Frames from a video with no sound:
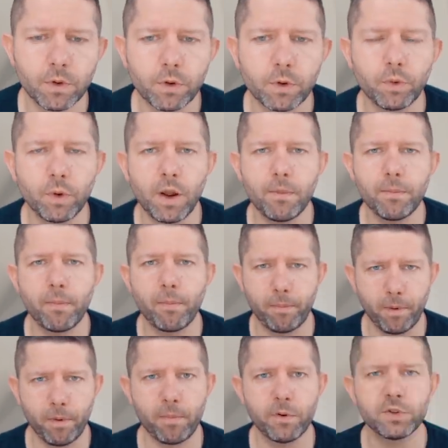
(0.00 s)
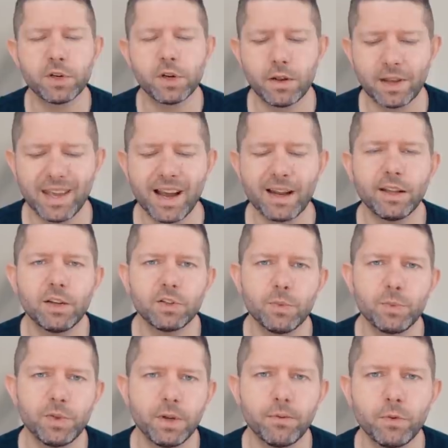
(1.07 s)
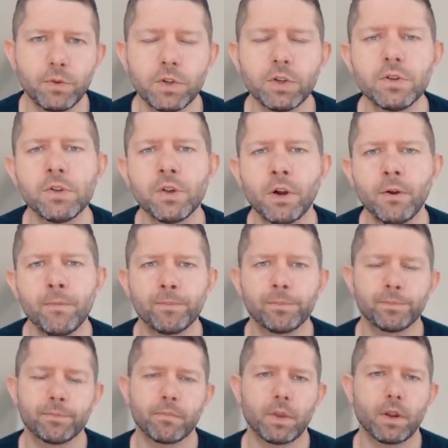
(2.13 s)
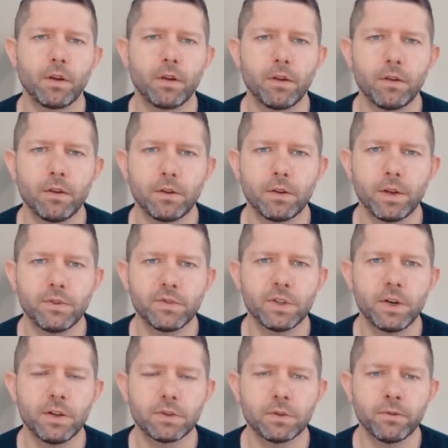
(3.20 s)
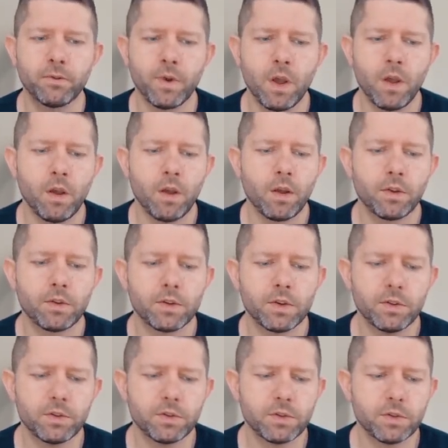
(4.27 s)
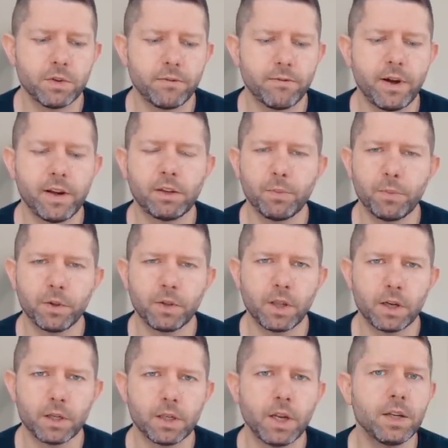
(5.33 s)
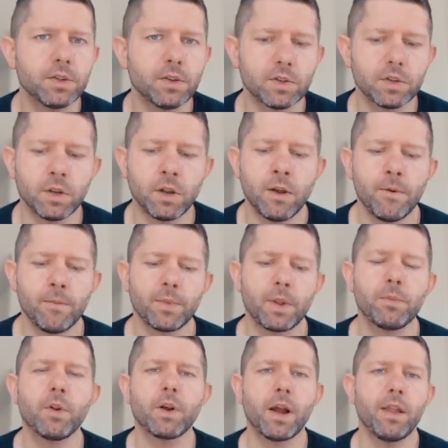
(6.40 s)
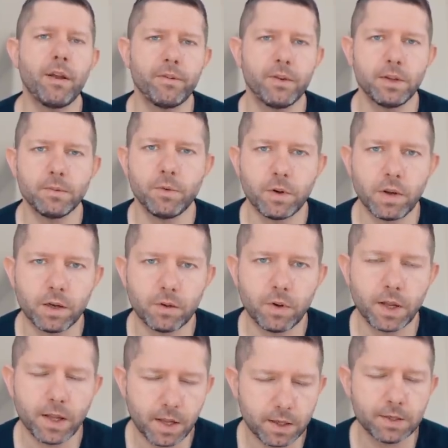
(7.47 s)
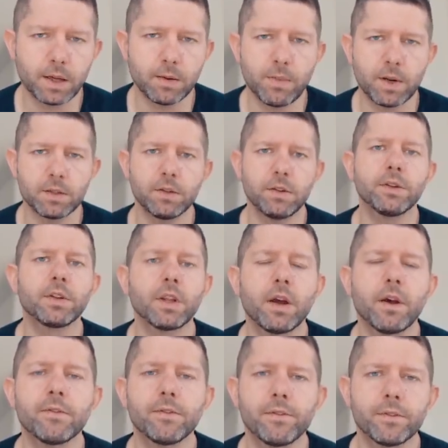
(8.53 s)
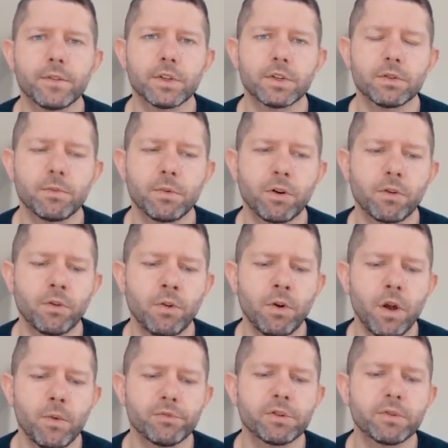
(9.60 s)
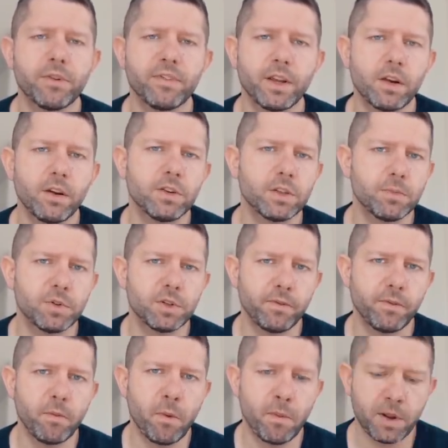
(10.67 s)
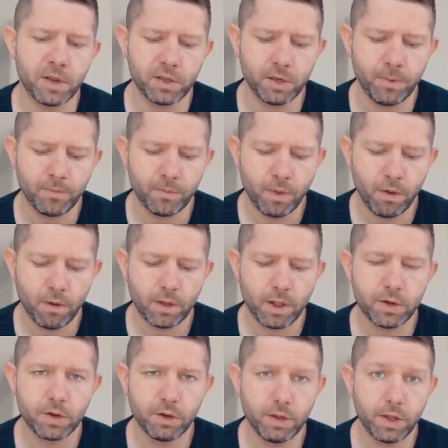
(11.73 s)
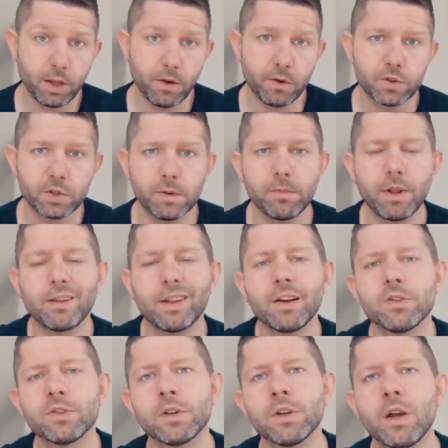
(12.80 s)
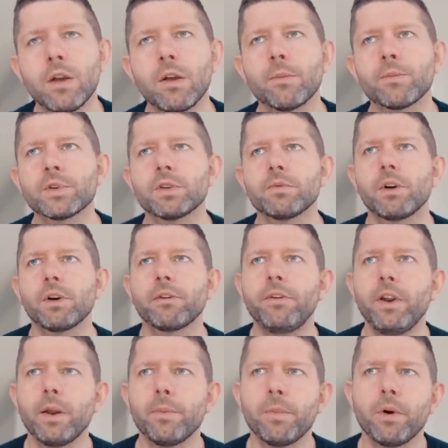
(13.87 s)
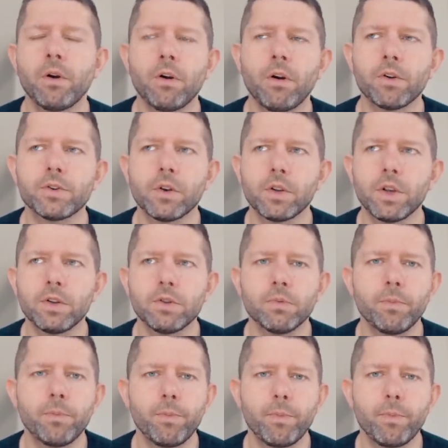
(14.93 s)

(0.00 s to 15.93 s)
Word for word: które pomoże jak najszybciej wrócić do E, tych wzrostów. Coś, co warto podkreślać, to że ta blokada Facebooka, która nas tak bardzo dotknęła w zeszłym roku, przyszła w najgorszym możliwym momencie. Dlaczego najgorszym? Dlatego, że przyszła chwilę po osiągnięciu,